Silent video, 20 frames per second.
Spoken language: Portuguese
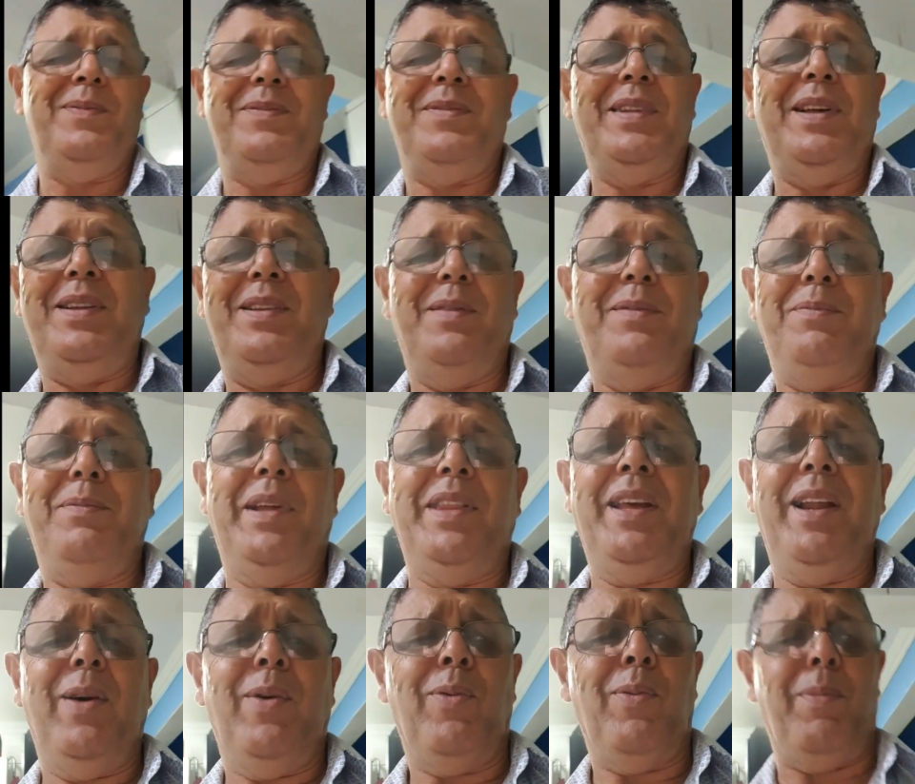de,
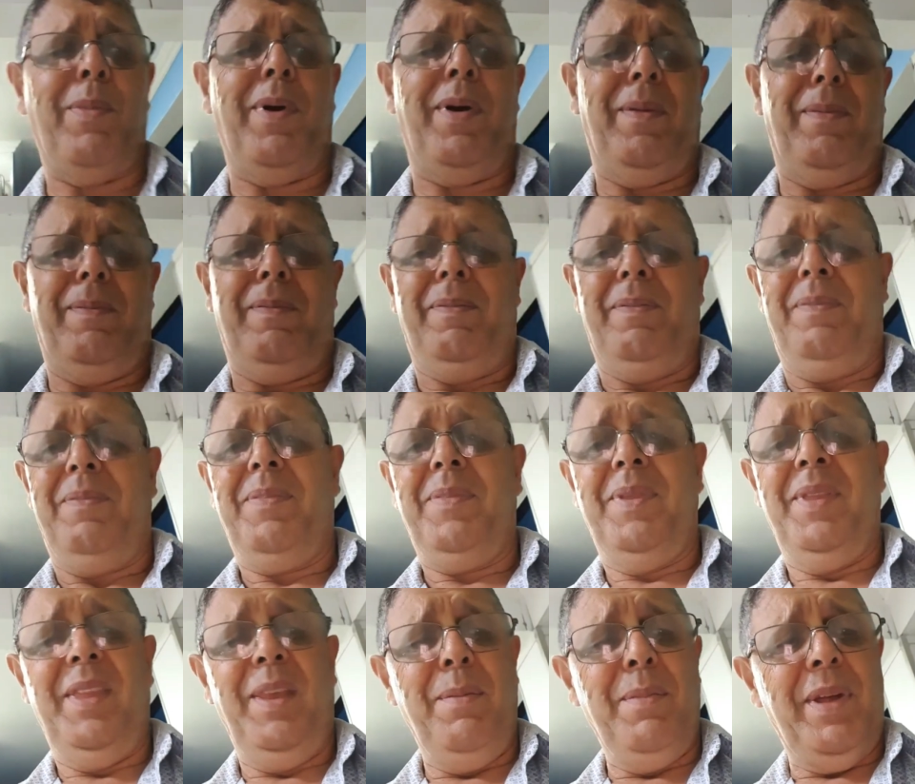maneira,
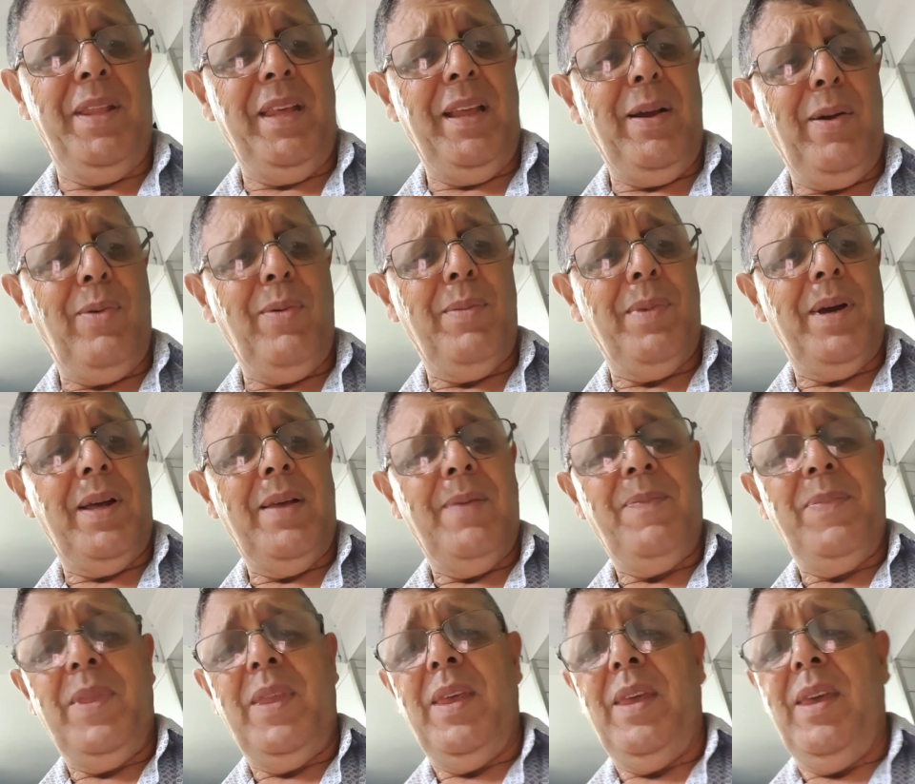de maneira alguma.
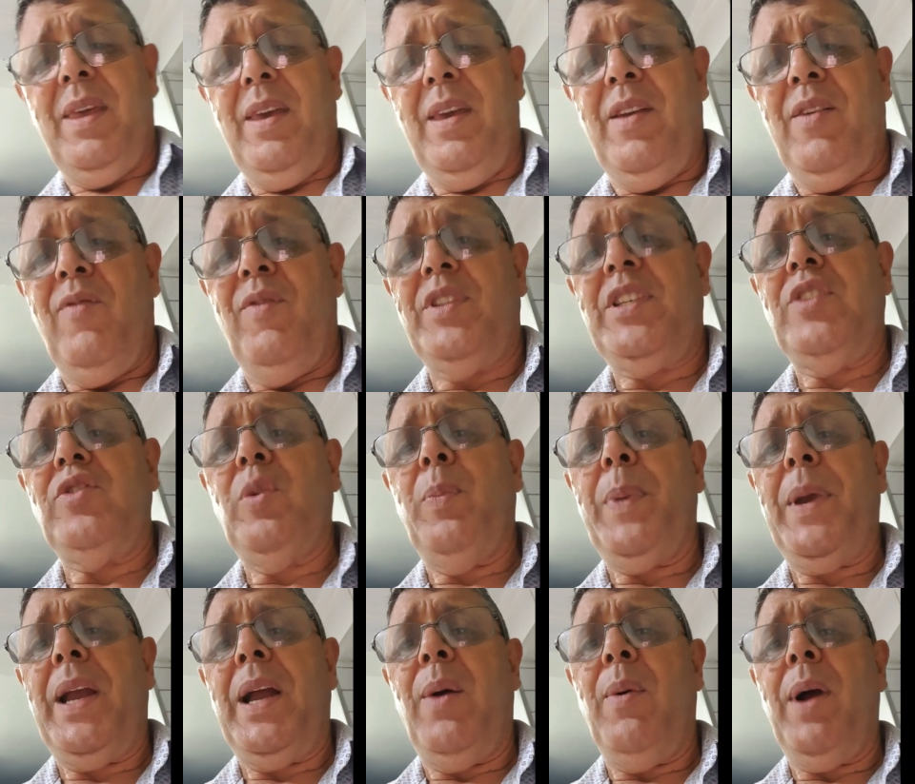Vocês vão
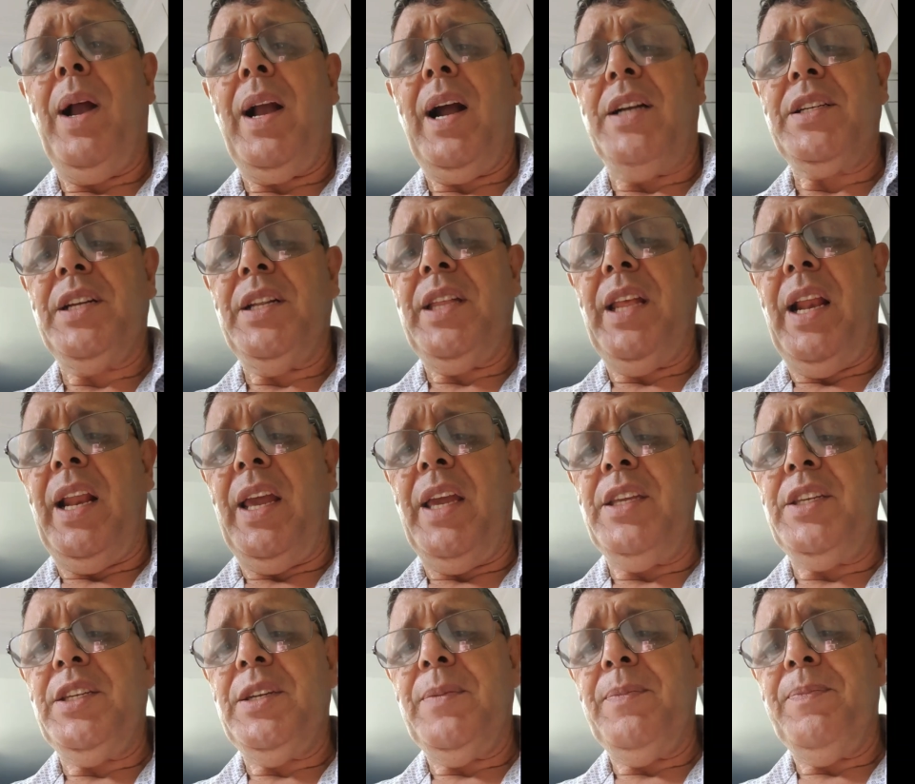pegar uma caixa de
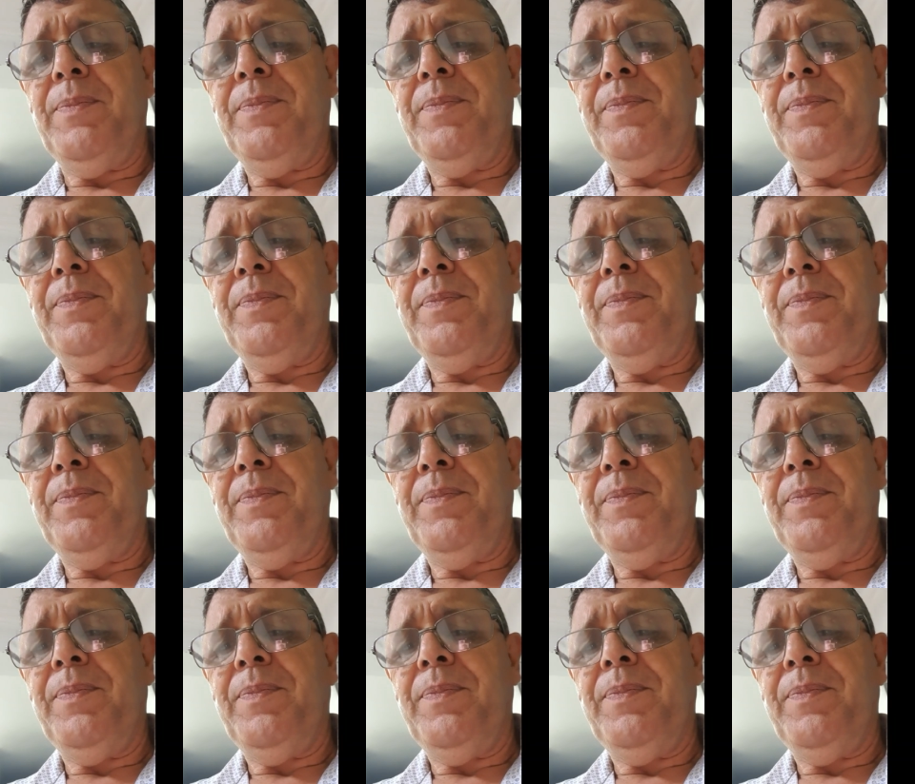leite